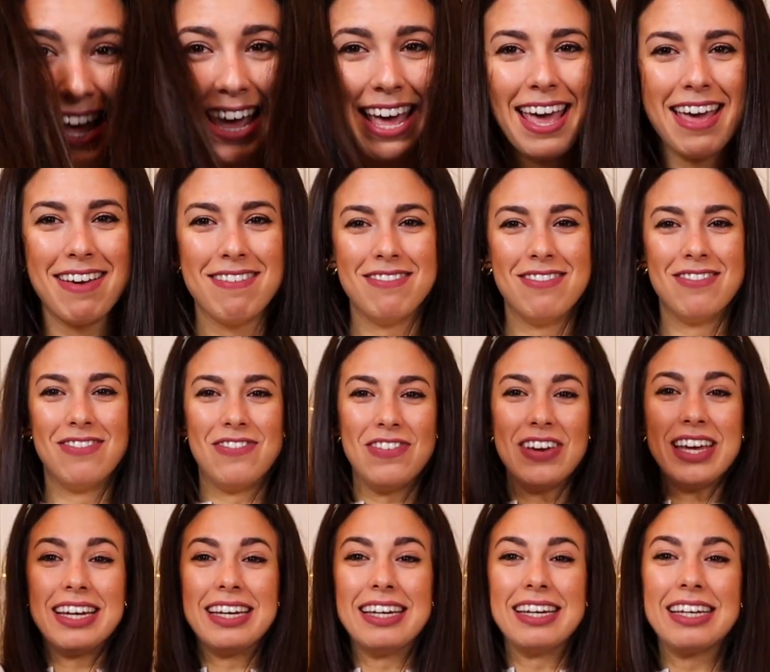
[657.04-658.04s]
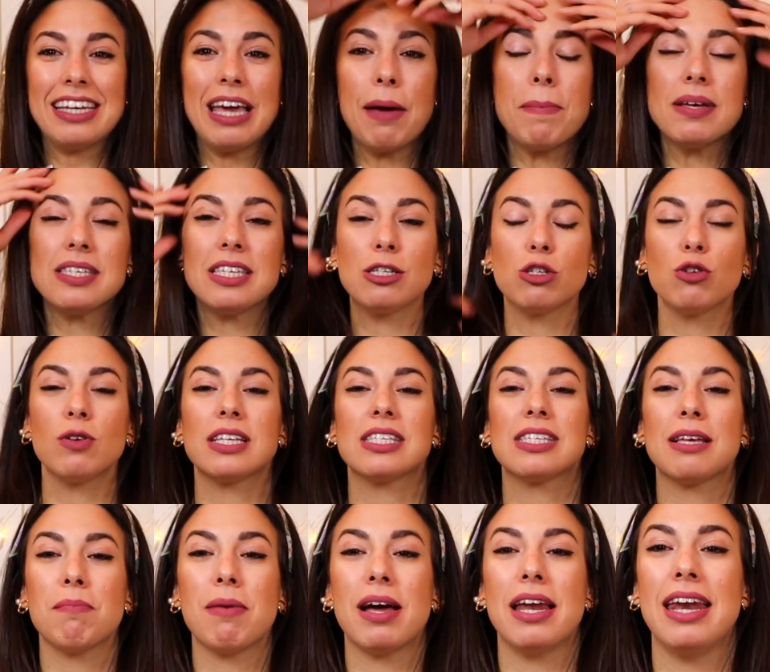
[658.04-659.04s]
En fin, que paséis una
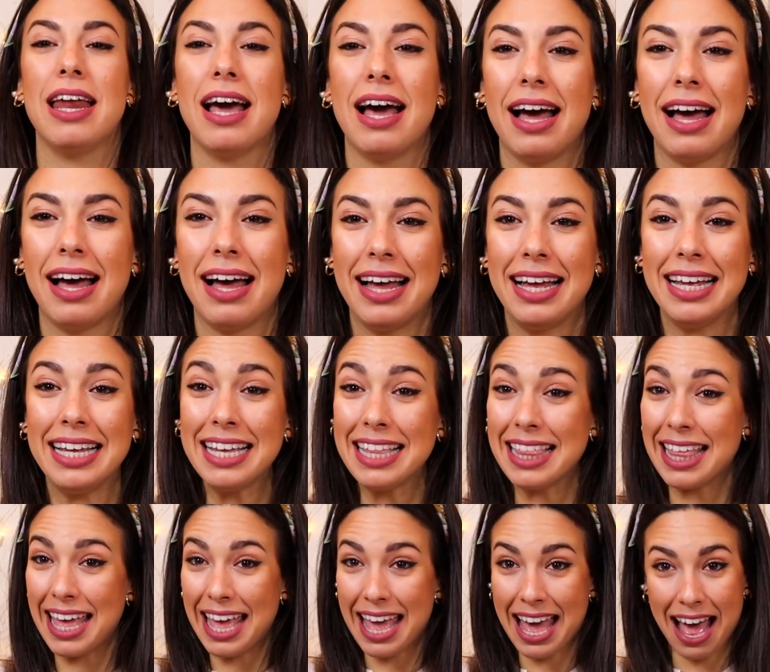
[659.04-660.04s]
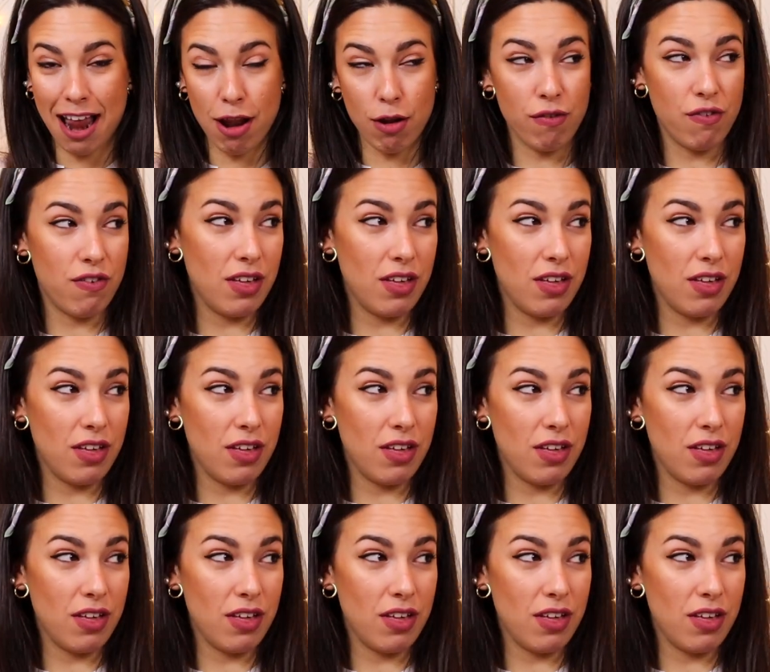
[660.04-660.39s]
semana ideal,